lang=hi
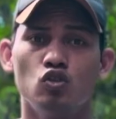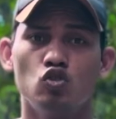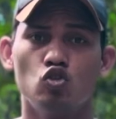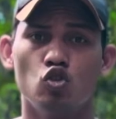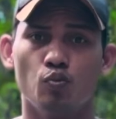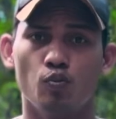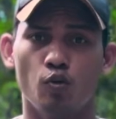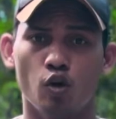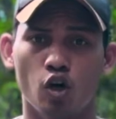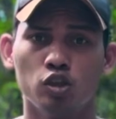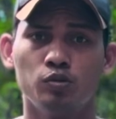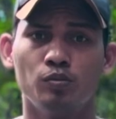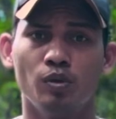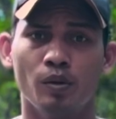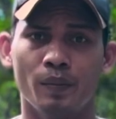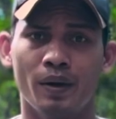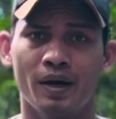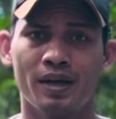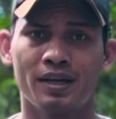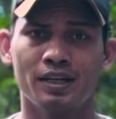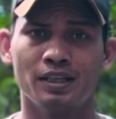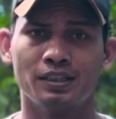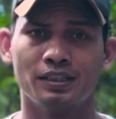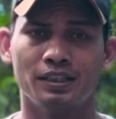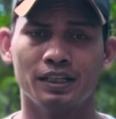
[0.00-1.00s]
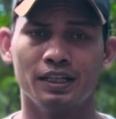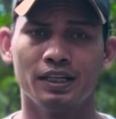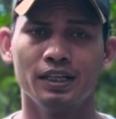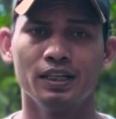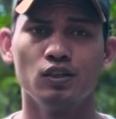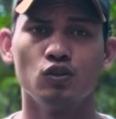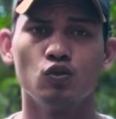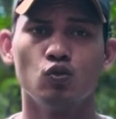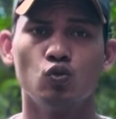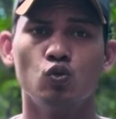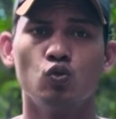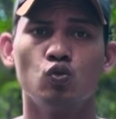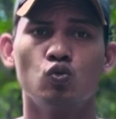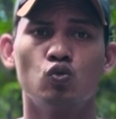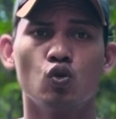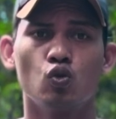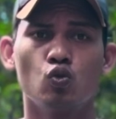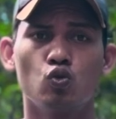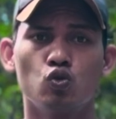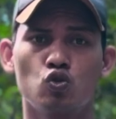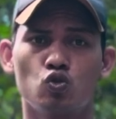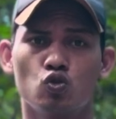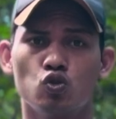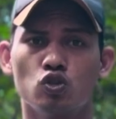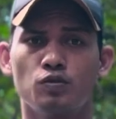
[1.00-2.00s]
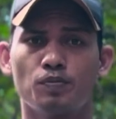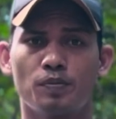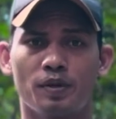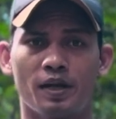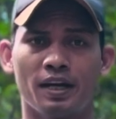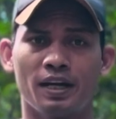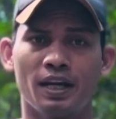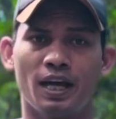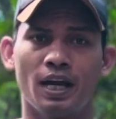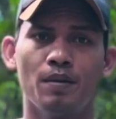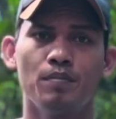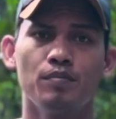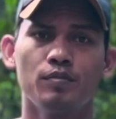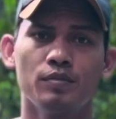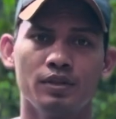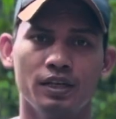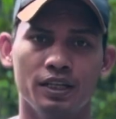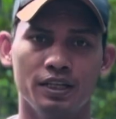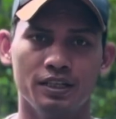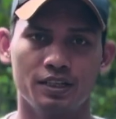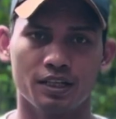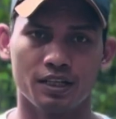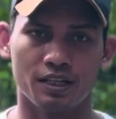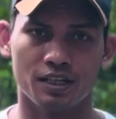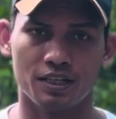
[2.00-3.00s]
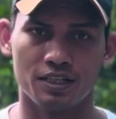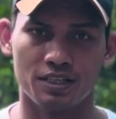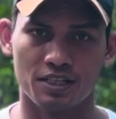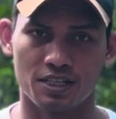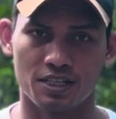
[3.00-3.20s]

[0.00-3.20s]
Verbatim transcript: जो बहुत बीमार रहते हैं उनको कुछ कुछ प्राणायाम नहीं करने